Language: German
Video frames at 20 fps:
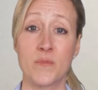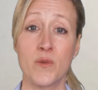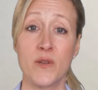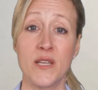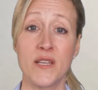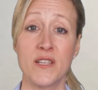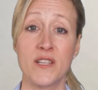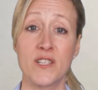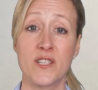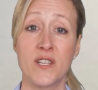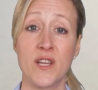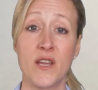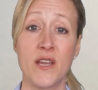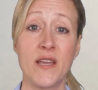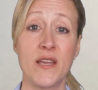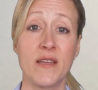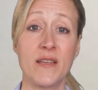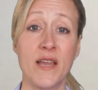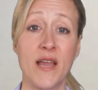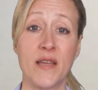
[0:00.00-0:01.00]
oder der
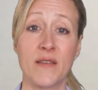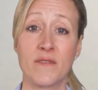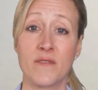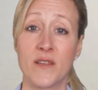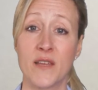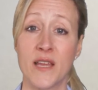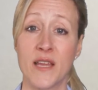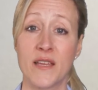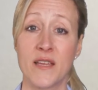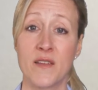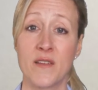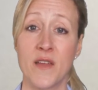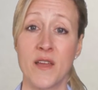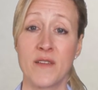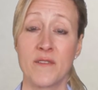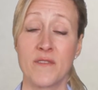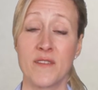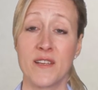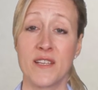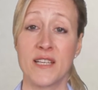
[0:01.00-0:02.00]
Steuereinheit von einer
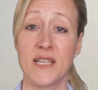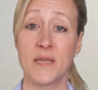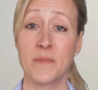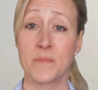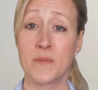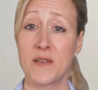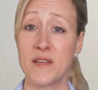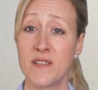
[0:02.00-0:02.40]
qualifizierten